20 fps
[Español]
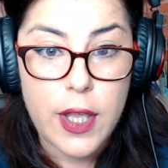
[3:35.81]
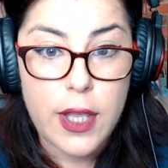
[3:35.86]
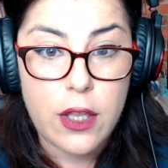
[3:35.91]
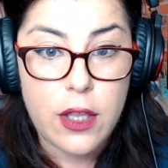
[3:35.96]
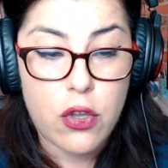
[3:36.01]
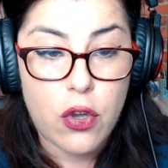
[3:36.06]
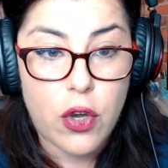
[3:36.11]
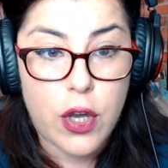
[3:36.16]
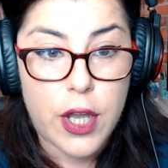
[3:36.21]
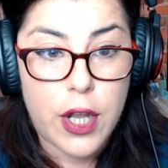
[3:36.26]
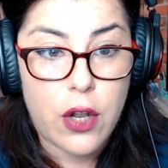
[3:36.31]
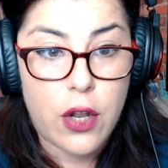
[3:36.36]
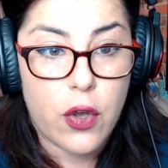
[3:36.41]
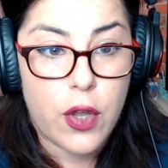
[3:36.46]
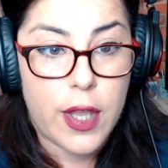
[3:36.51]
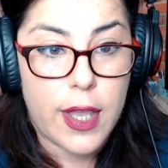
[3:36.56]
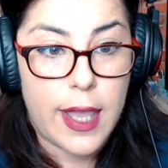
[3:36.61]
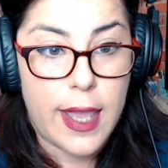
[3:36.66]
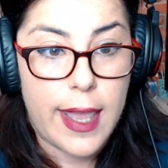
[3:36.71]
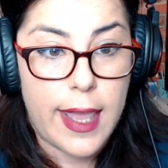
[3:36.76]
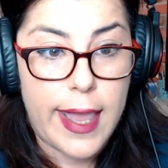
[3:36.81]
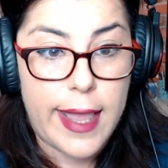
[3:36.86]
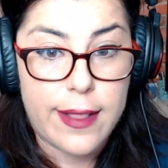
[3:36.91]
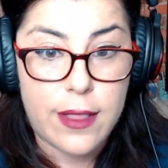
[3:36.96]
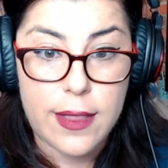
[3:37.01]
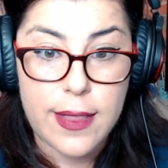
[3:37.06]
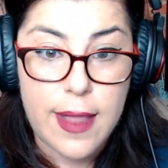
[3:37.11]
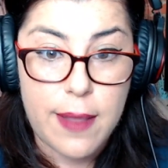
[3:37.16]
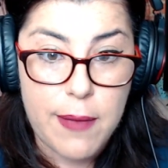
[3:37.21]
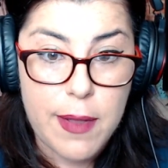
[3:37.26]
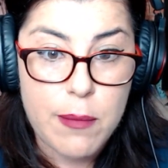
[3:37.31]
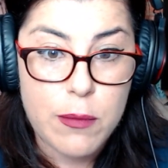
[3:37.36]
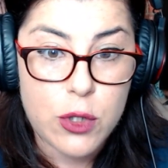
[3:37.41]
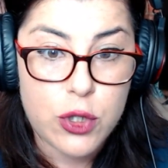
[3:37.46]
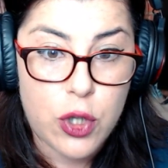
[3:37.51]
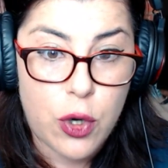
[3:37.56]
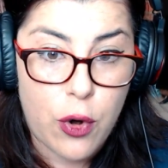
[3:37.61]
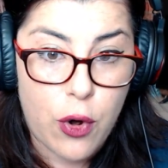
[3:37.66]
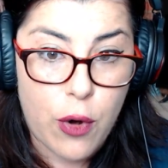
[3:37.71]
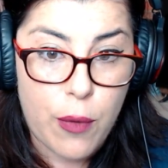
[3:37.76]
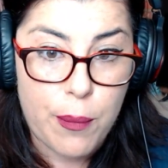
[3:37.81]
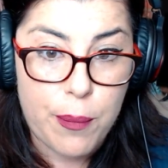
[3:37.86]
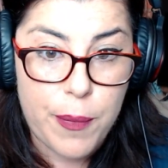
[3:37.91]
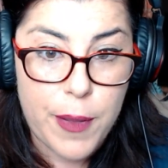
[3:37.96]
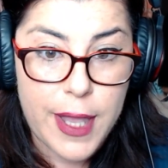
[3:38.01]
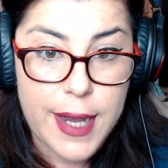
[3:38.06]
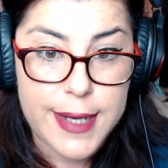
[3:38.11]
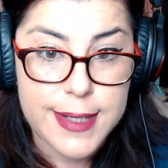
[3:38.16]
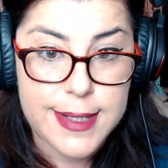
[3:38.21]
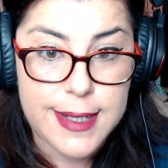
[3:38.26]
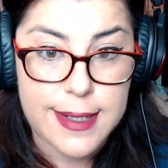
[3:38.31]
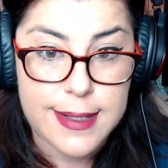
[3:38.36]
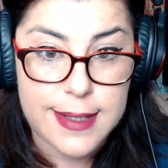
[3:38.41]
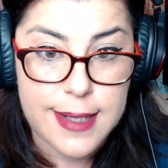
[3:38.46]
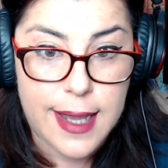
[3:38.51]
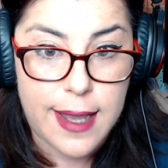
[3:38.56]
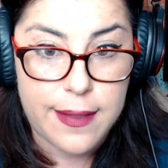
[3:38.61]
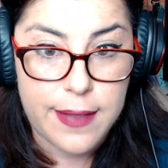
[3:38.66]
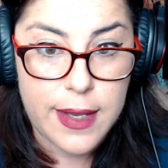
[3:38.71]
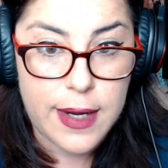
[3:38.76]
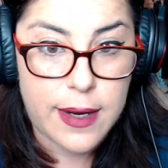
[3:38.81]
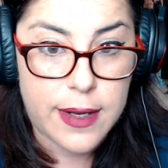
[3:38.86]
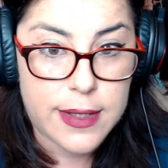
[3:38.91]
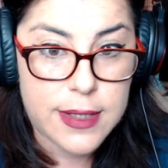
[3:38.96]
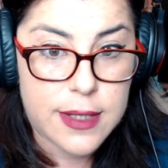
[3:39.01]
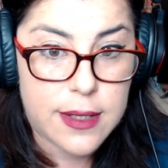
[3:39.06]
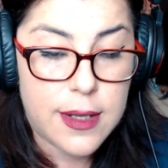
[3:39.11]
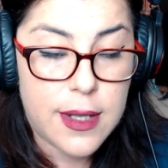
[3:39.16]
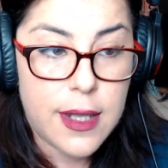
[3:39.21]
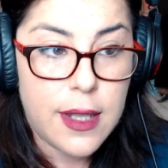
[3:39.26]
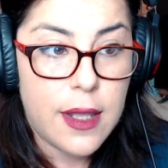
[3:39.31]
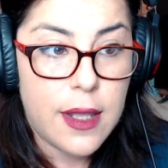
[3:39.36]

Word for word: Y yo creo que debemos romper esas cadenas.